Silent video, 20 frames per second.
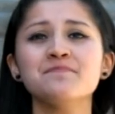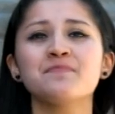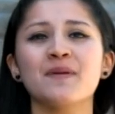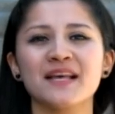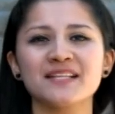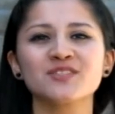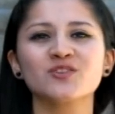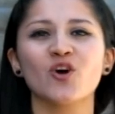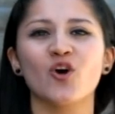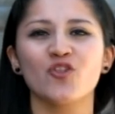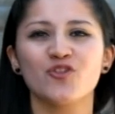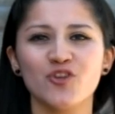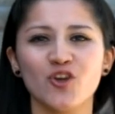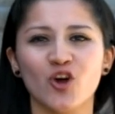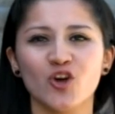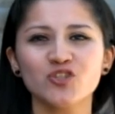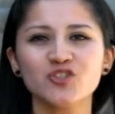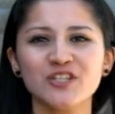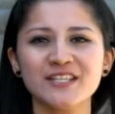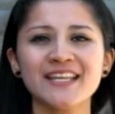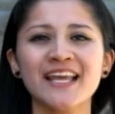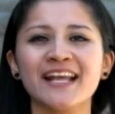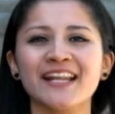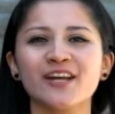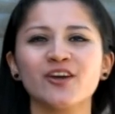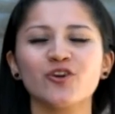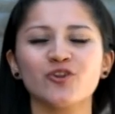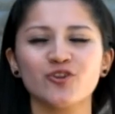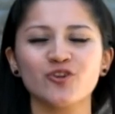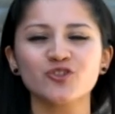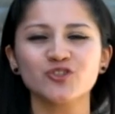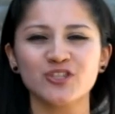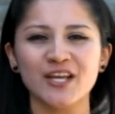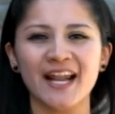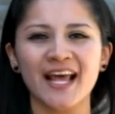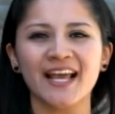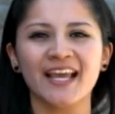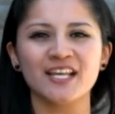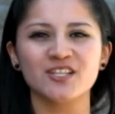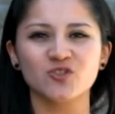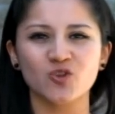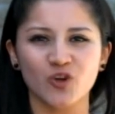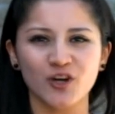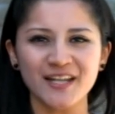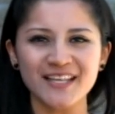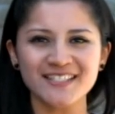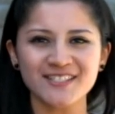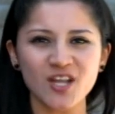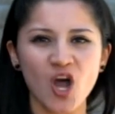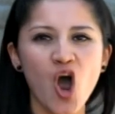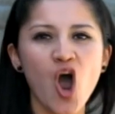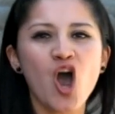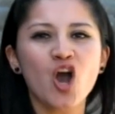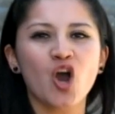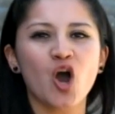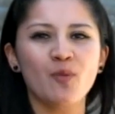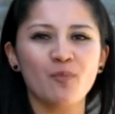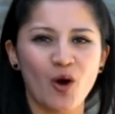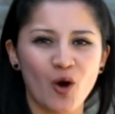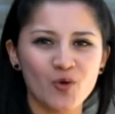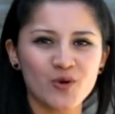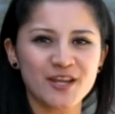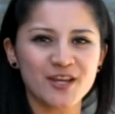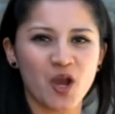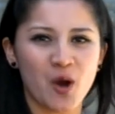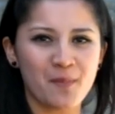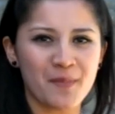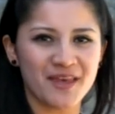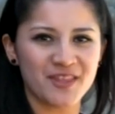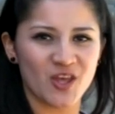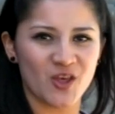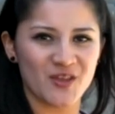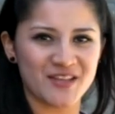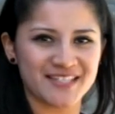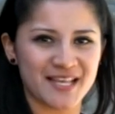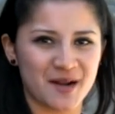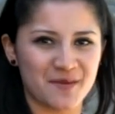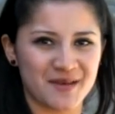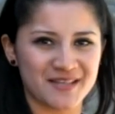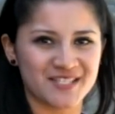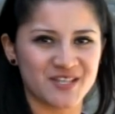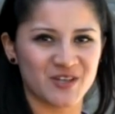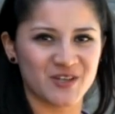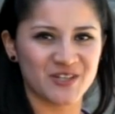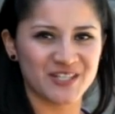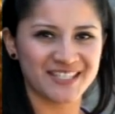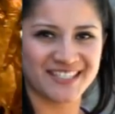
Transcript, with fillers: en paz con Dios y a reconocer a Jesucristo como único medio de salvación.